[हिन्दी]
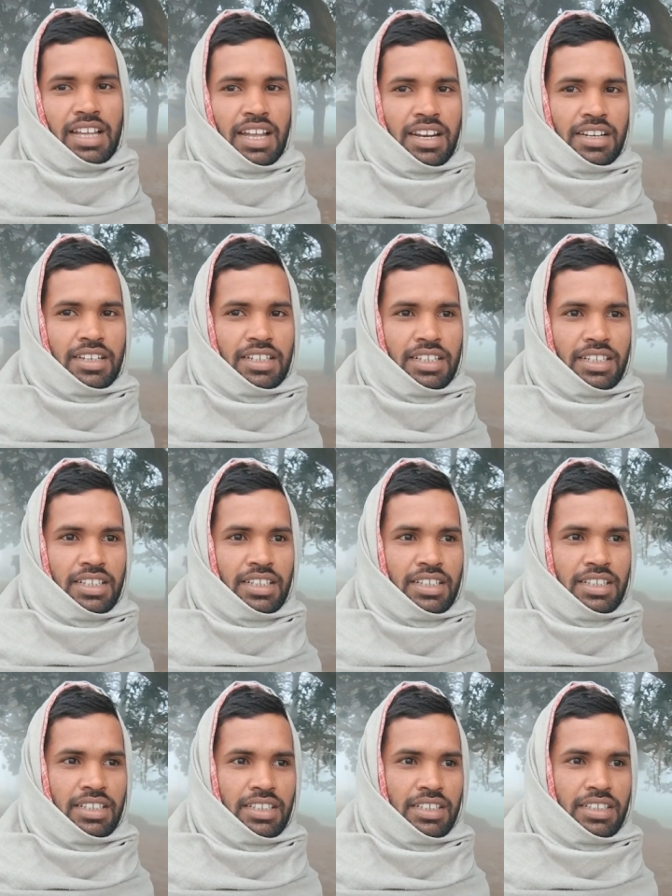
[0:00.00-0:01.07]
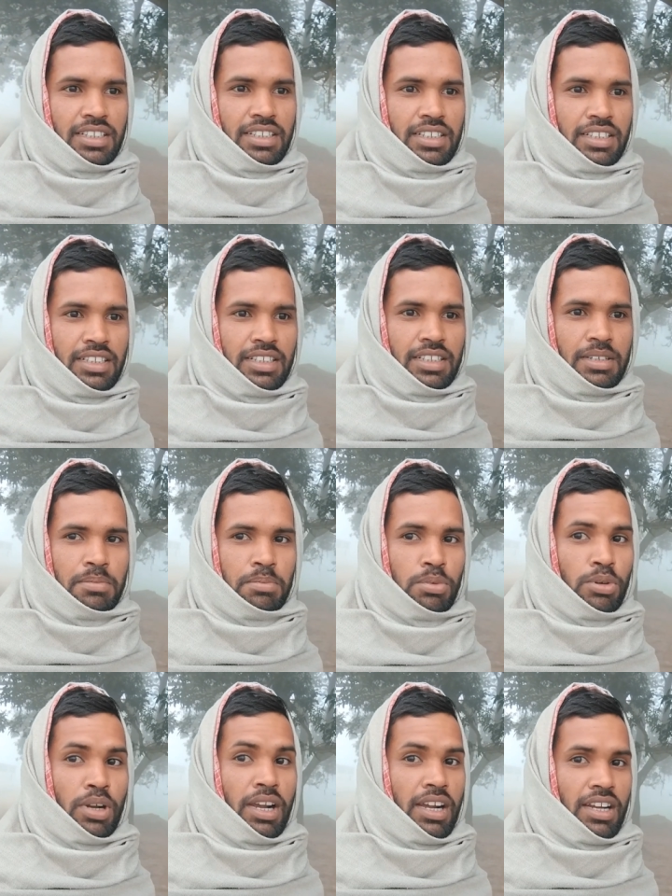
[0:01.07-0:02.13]
धान के
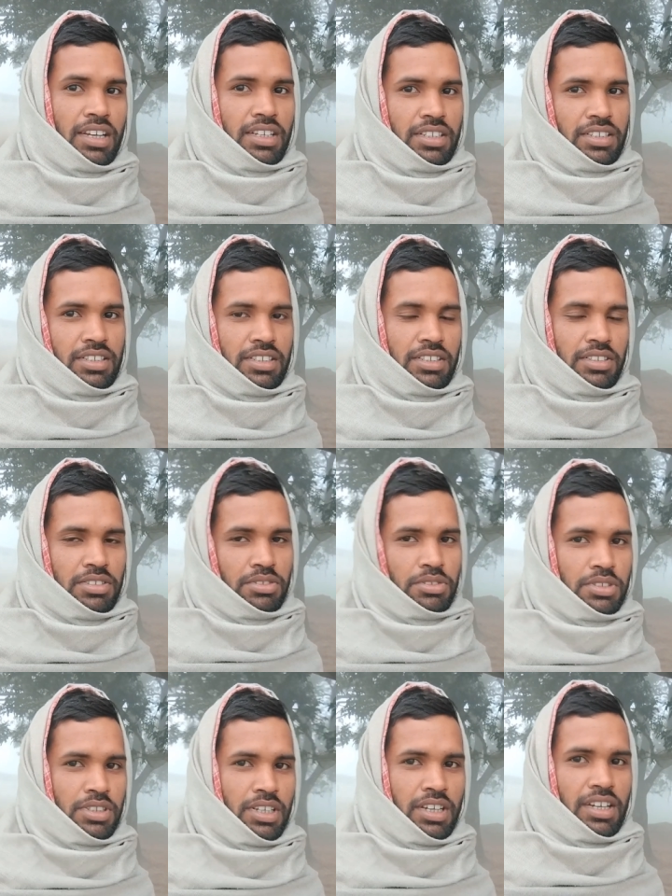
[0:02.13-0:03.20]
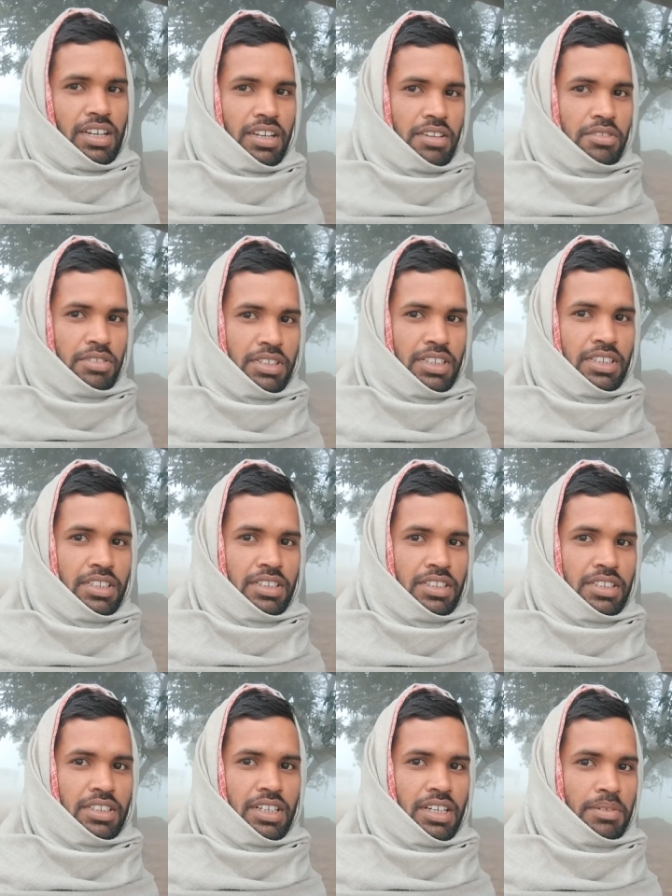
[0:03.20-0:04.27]
पोरा का उसका कुट्टी
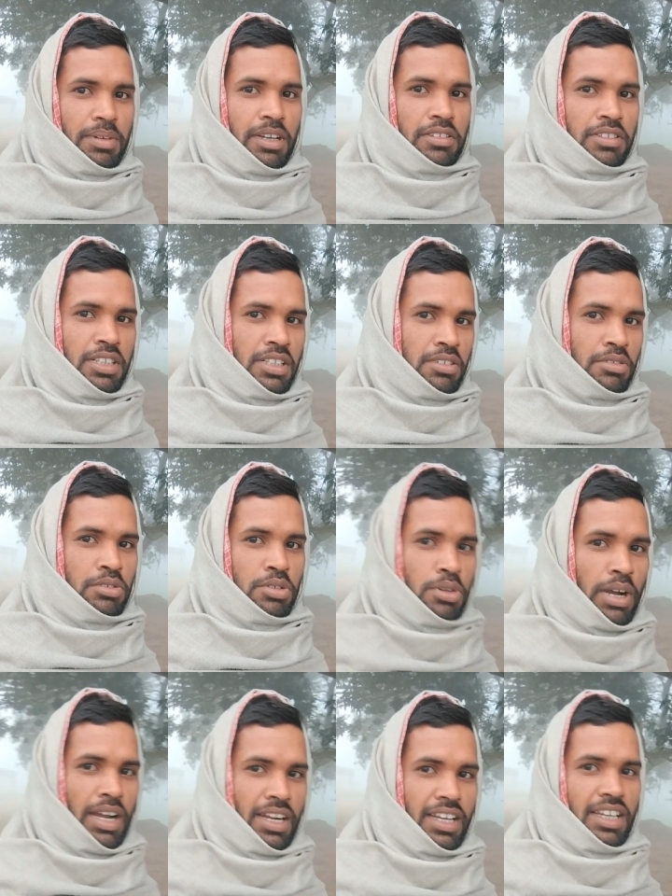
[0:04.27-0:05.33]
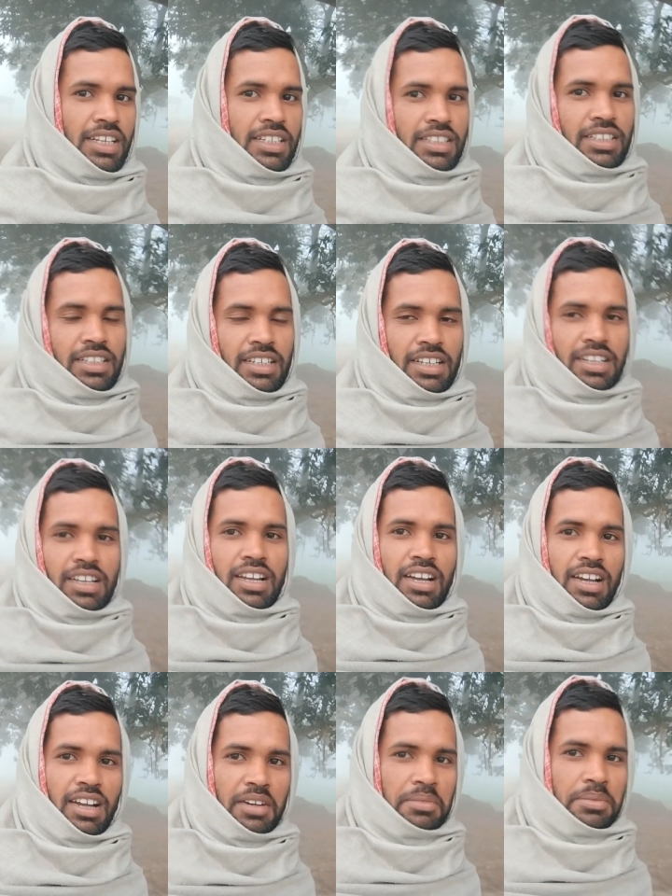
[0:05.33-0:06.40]
कटवाए थे तो ढोआ गया
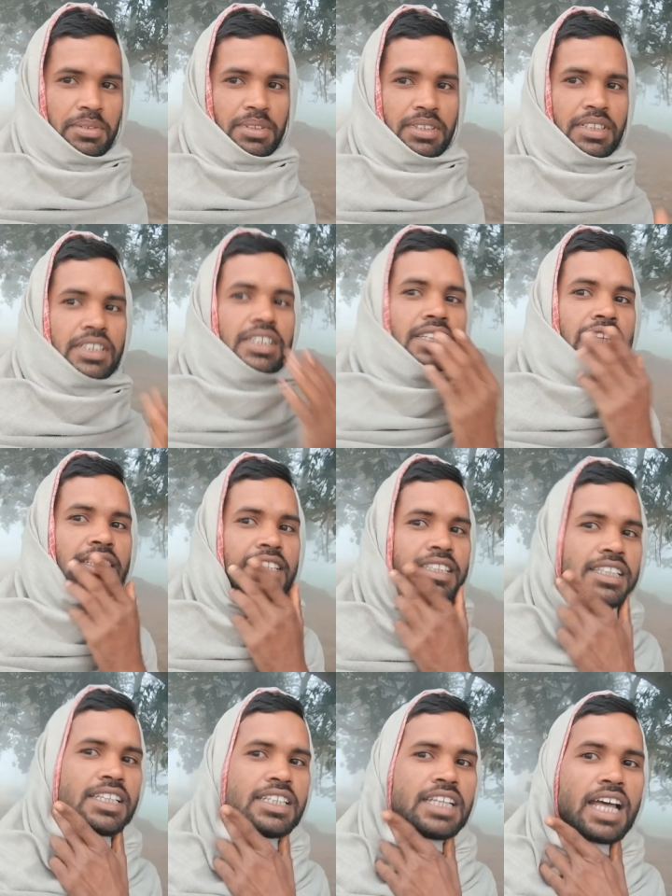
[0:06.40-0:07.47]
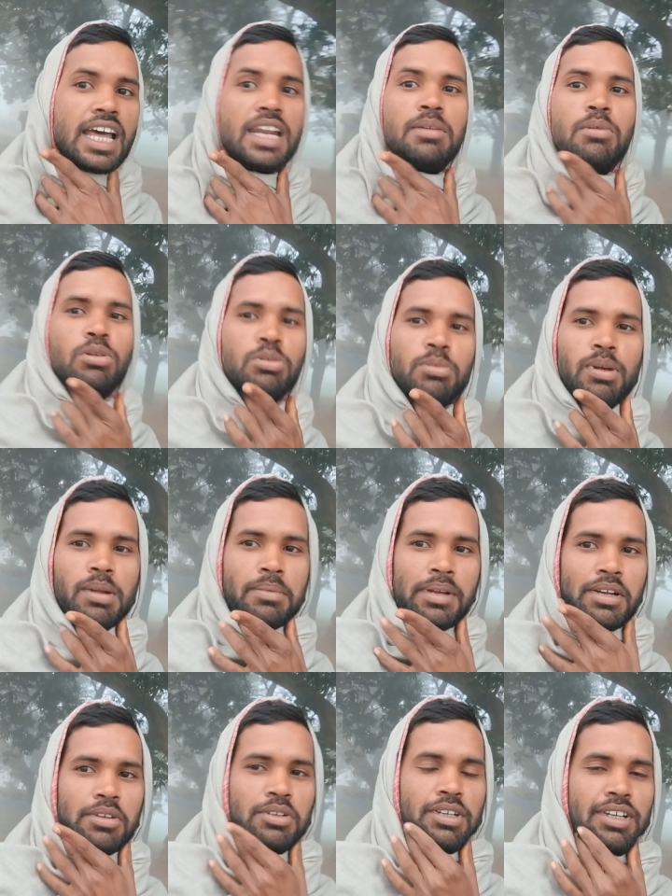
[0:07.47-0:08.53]
अब देख सकते हैं दाढ़ी बहुत बड़ा
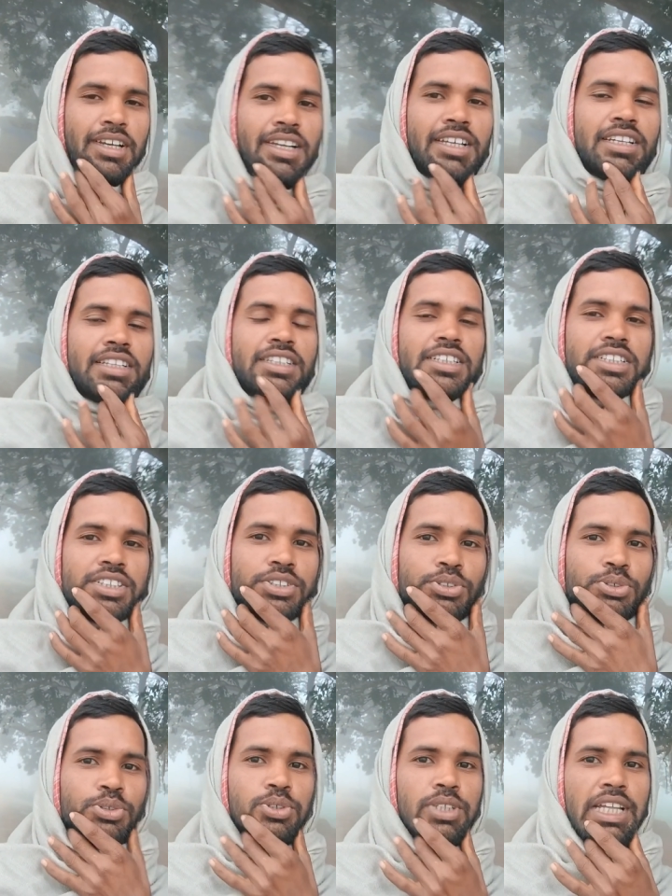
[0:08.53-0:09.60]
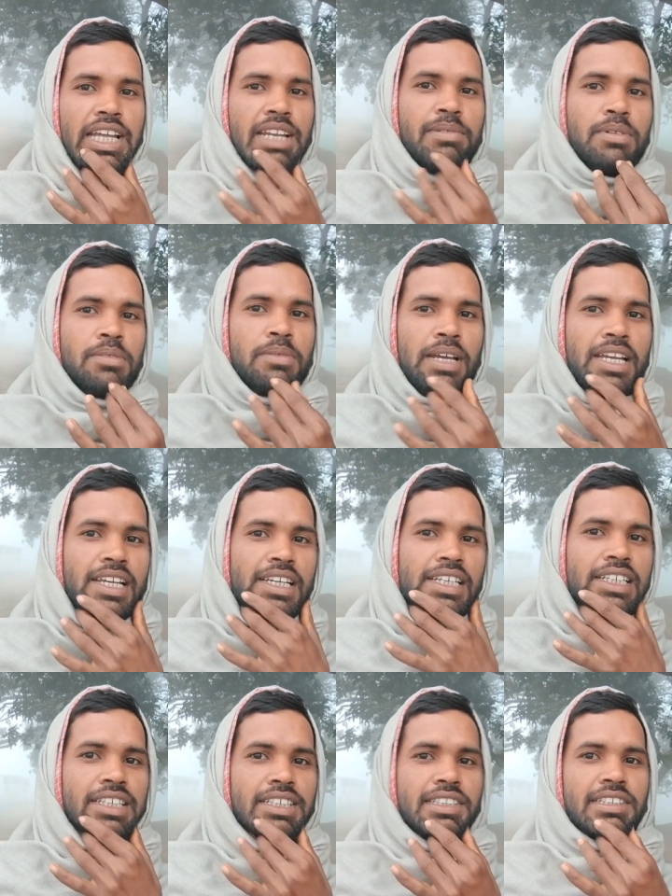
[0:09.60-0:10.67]
बड़ा हो गया है तो दाढ़ी
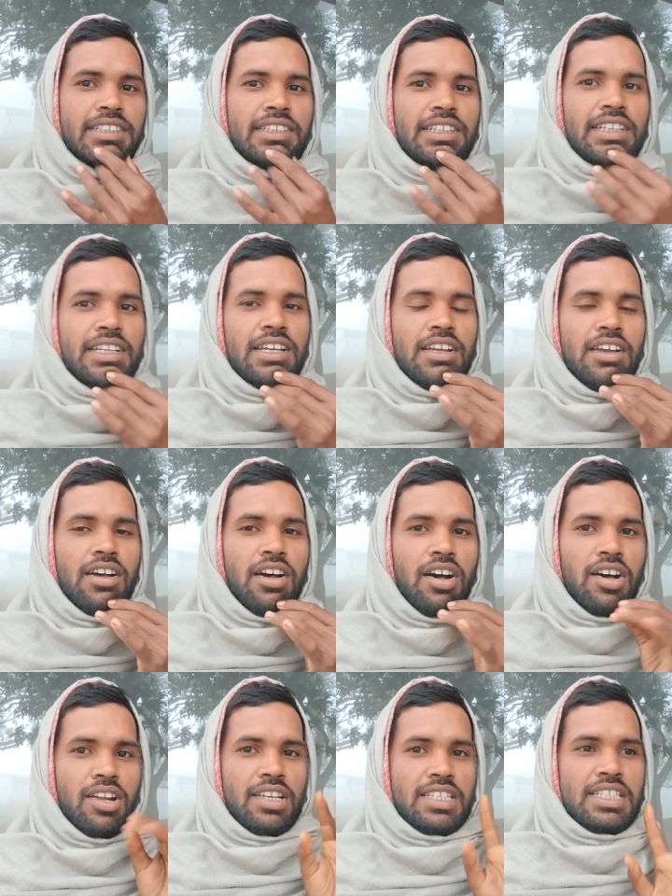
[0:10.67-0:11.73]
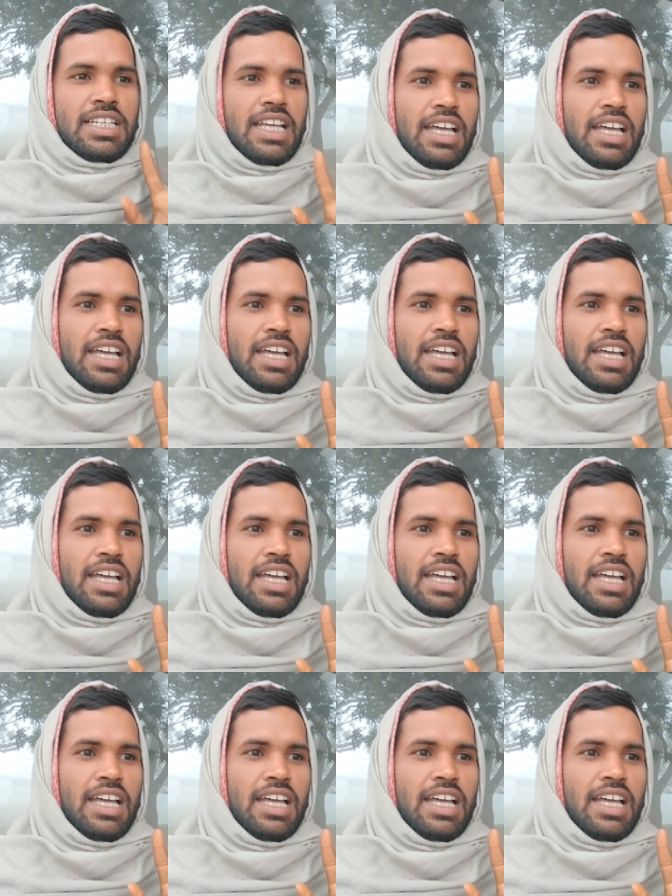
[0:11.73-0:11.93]
बनवाएंगे और